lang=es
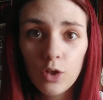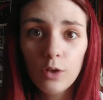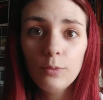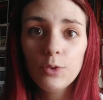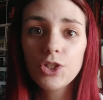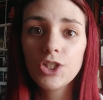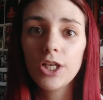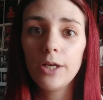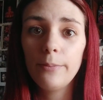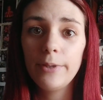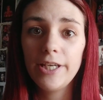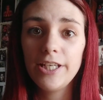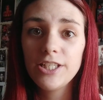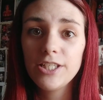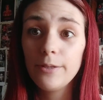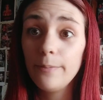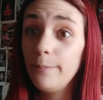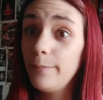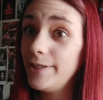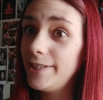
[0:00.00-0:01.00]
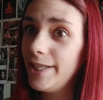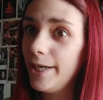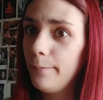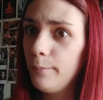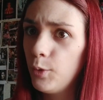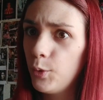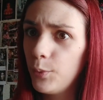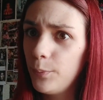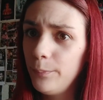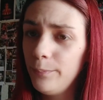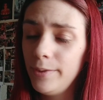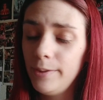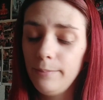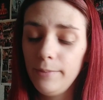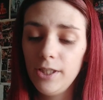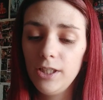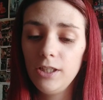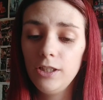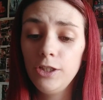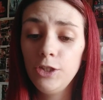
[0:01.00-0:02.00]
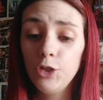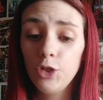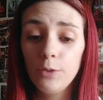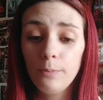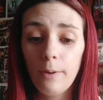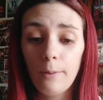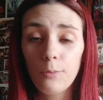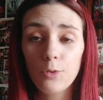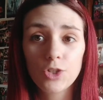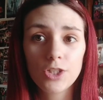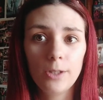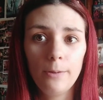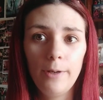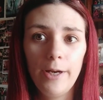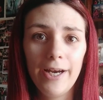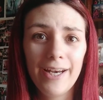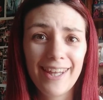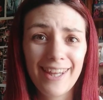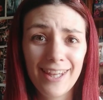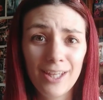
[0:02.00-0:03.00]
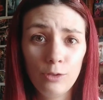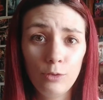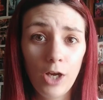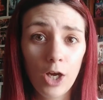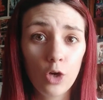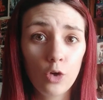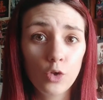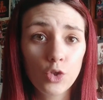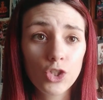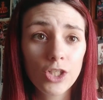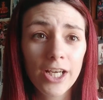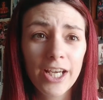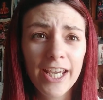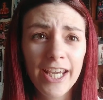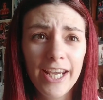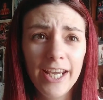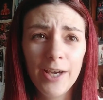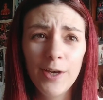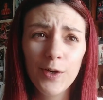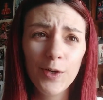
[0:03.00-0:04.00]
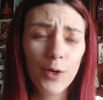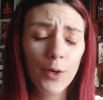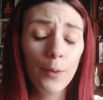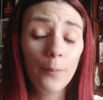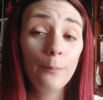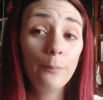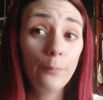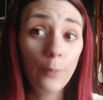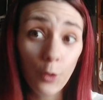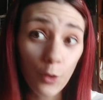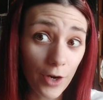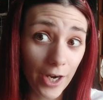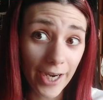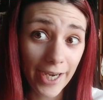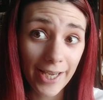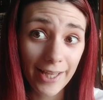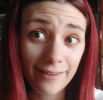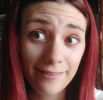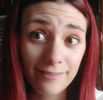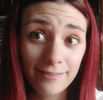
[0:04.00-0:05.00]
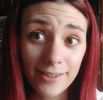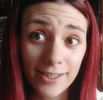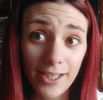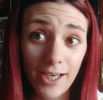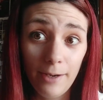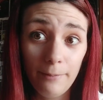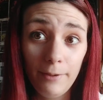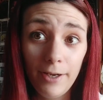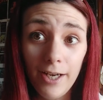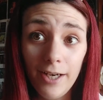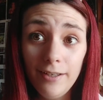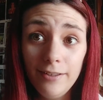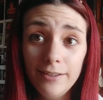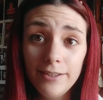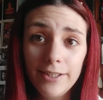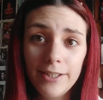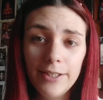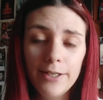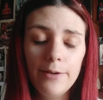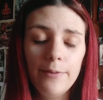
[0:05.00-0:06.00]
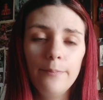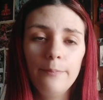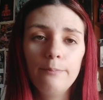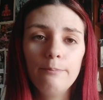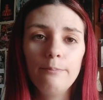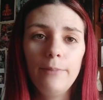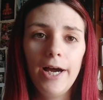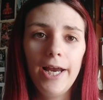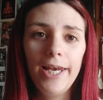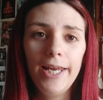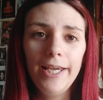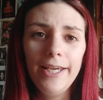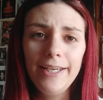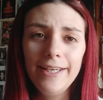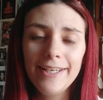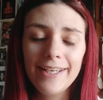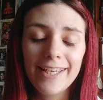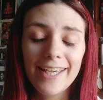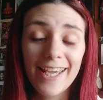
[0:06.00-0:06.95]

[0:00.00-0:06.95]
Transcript: Como sabéis, me llamo Mimi y hoy vamos a hablar de una cosa que poca gente habla, ¿vale?